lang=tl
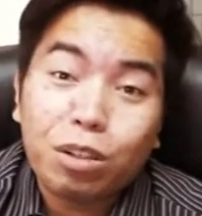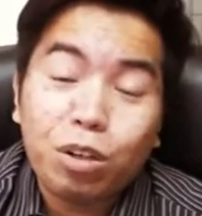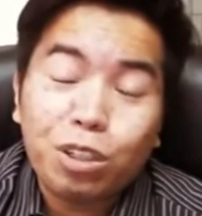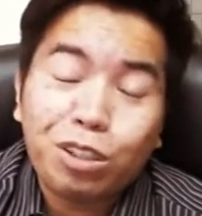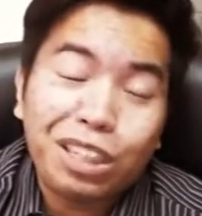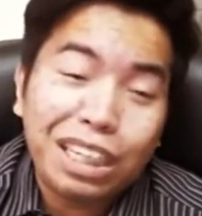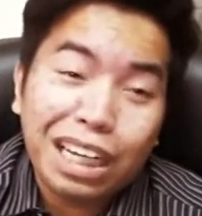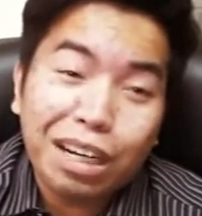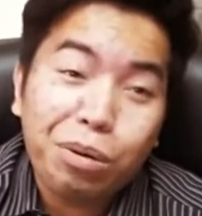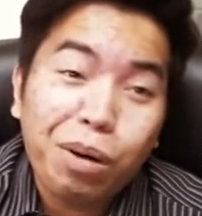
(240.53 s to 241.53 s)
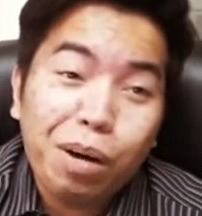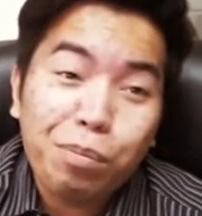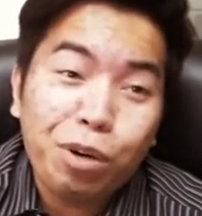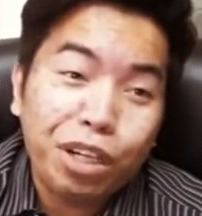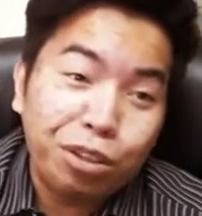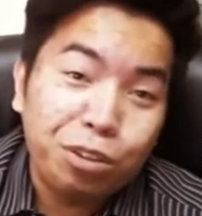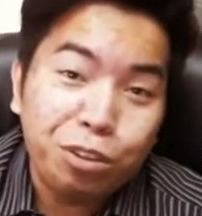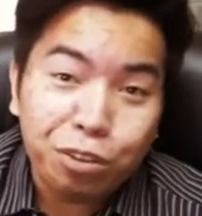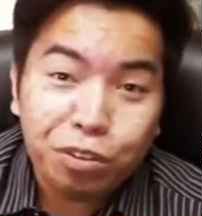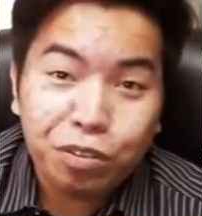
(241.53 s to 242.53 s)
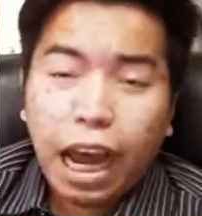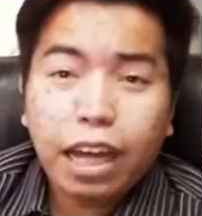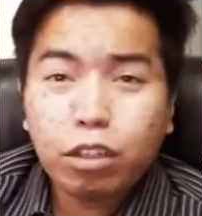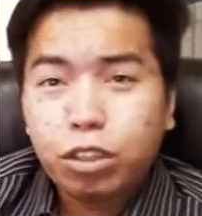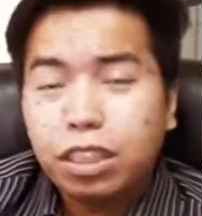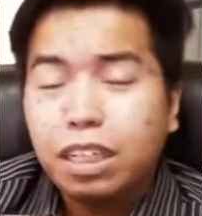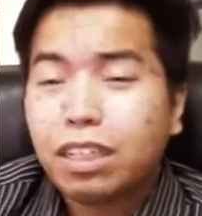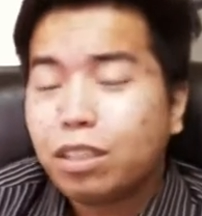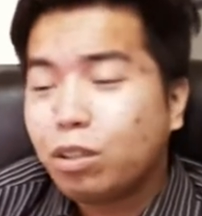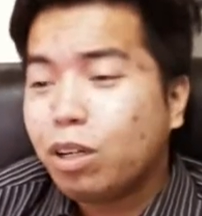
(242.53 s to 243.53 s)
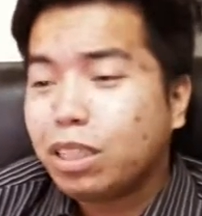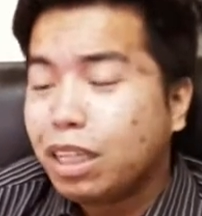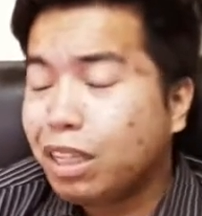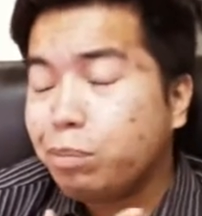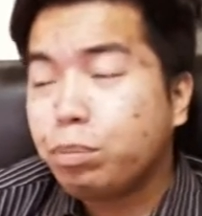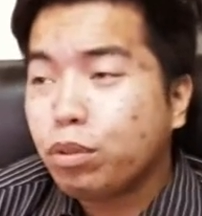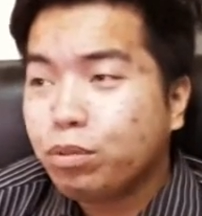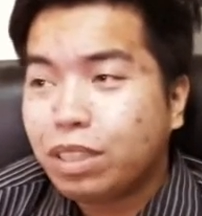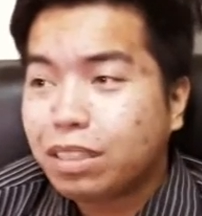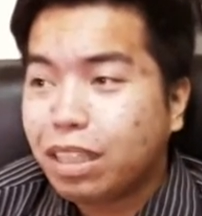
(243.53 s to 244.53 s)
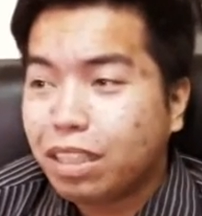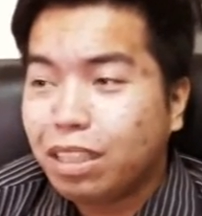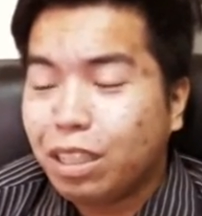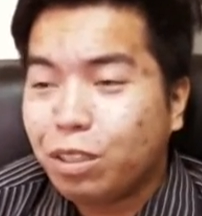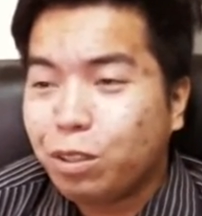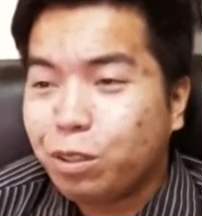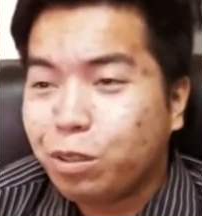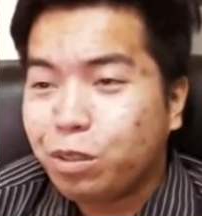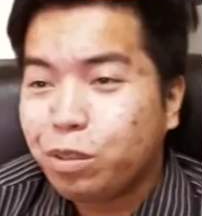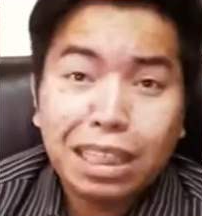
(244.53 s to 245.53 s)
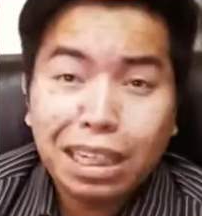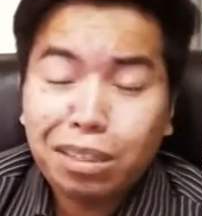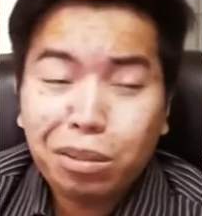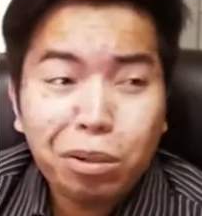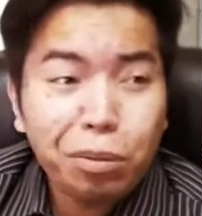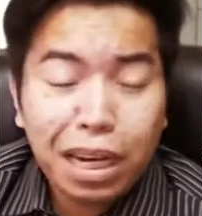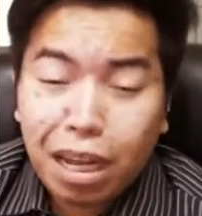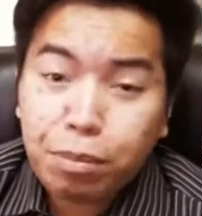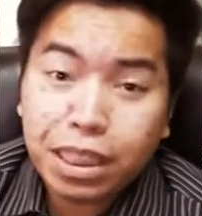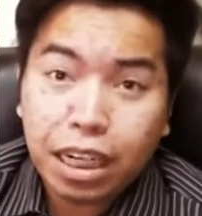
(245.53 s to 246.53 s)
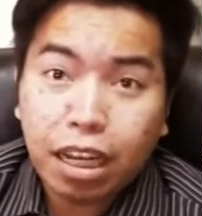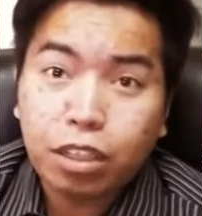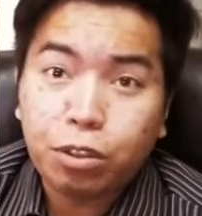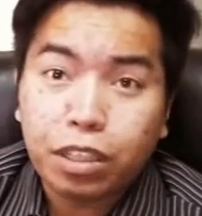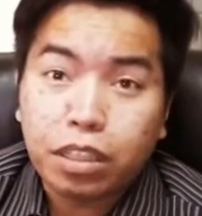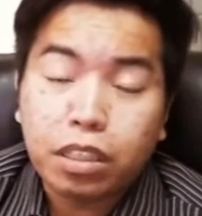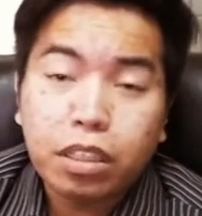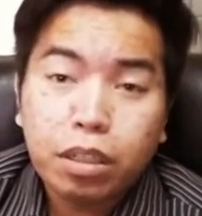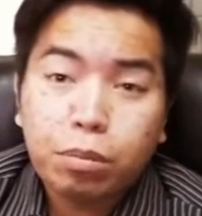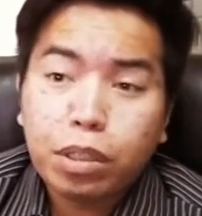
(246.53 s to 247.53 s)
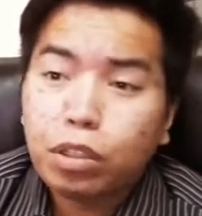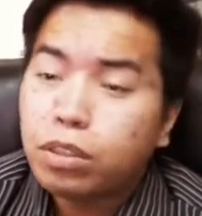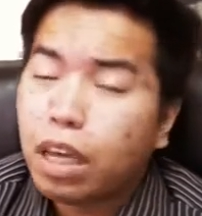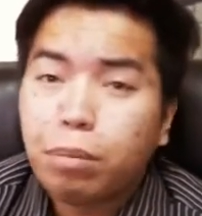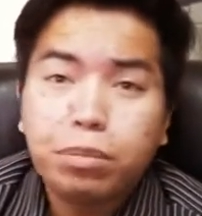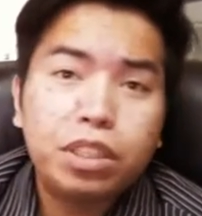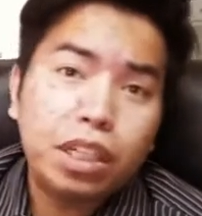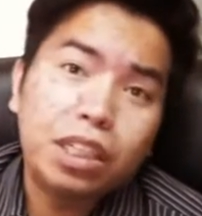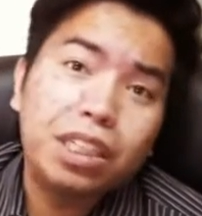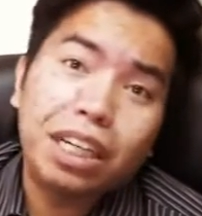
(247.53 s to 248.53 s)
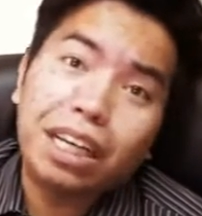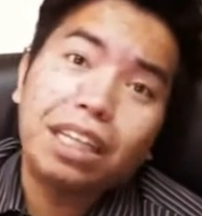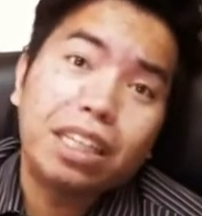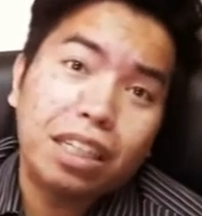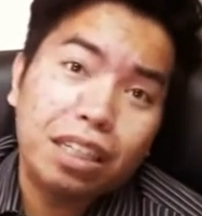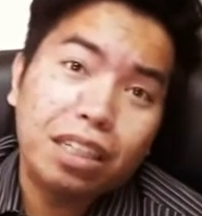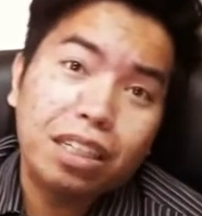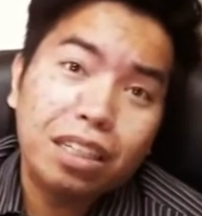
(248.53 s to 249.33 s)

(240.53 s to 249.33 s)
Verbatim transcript: kung ano yung ginagawa mo ngayon. Ano sa tingin ko ang nai-improve sa sarili ko? Tingin ko wala masyado eh. Because I'm just sharing